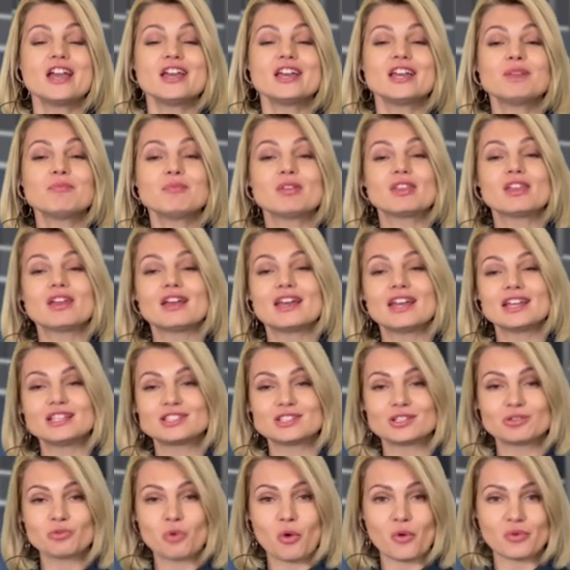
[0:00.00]
Именно
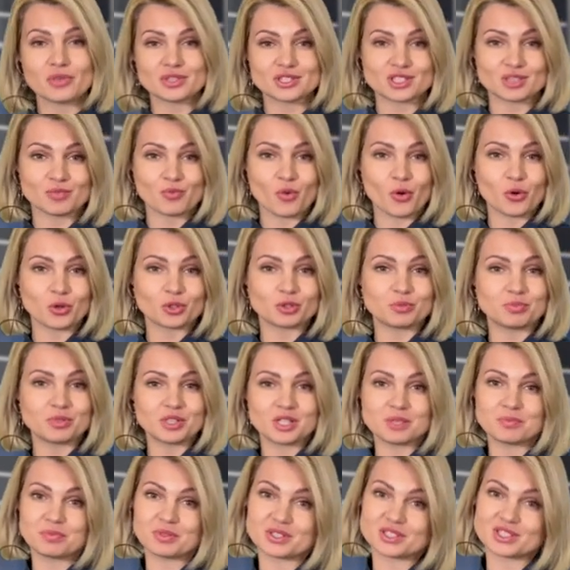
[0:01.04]
эти новости могут
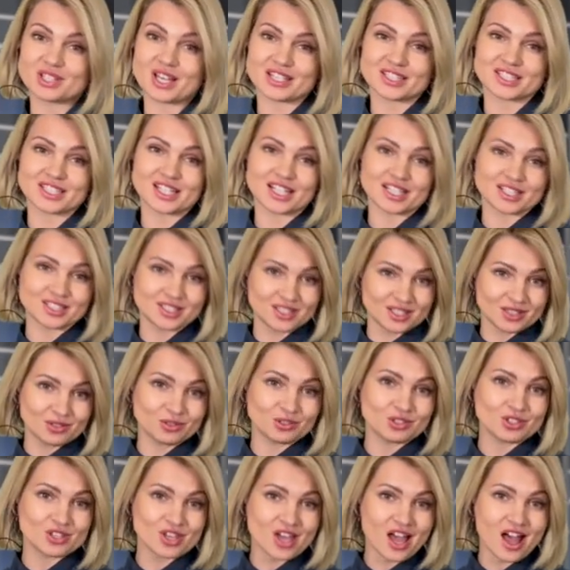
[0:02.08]
переписать картину
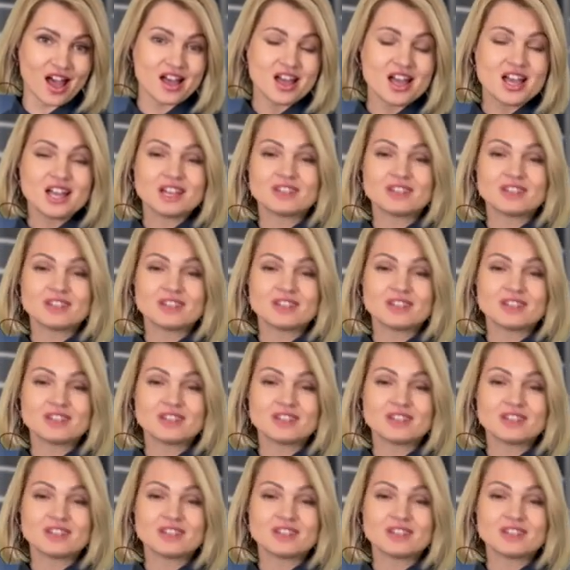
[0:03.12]
дня.